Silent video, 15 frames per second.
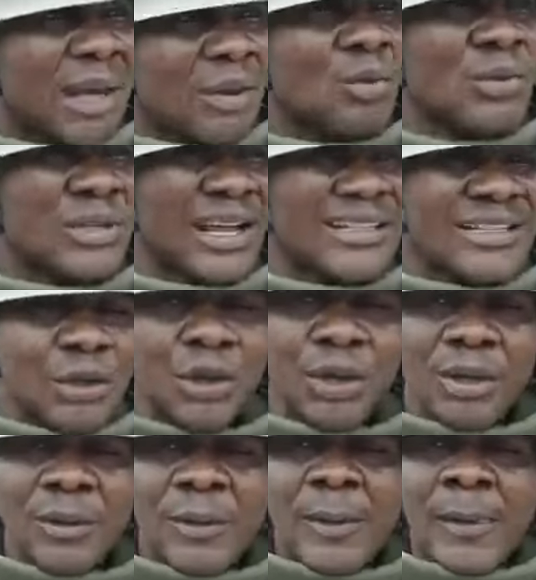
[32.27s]
Mayuta
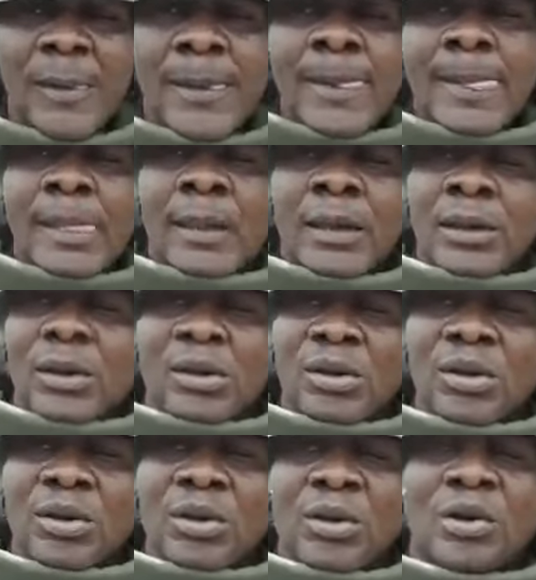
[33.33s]
2,
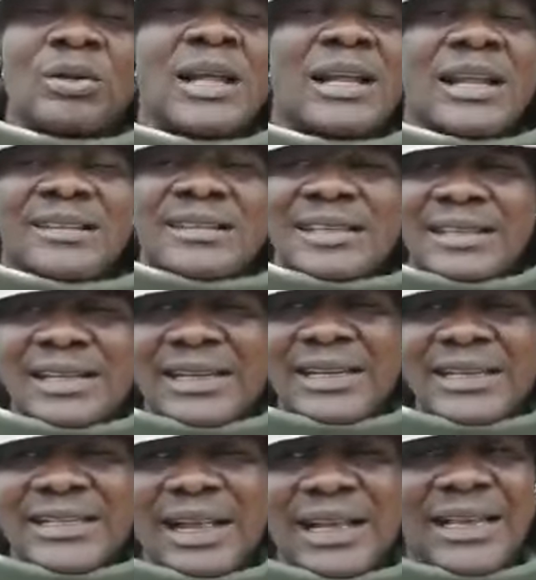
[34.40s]
euh, dans la cité
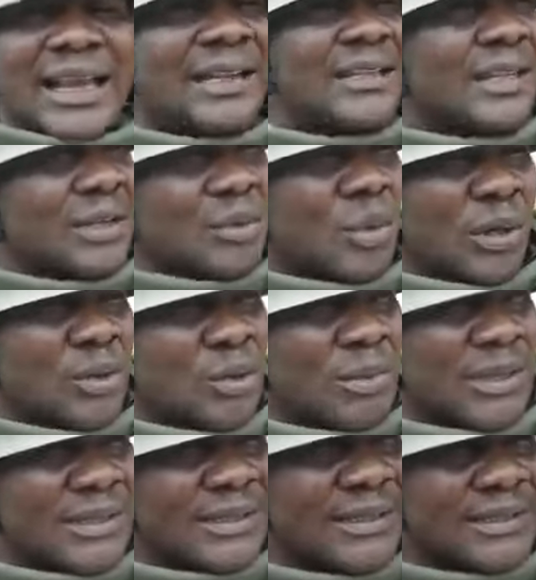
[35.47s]
de Saké, en territoire de
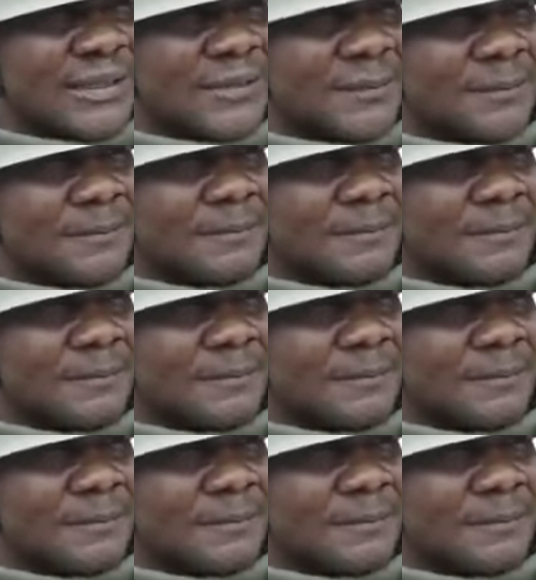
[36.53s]
Massissi.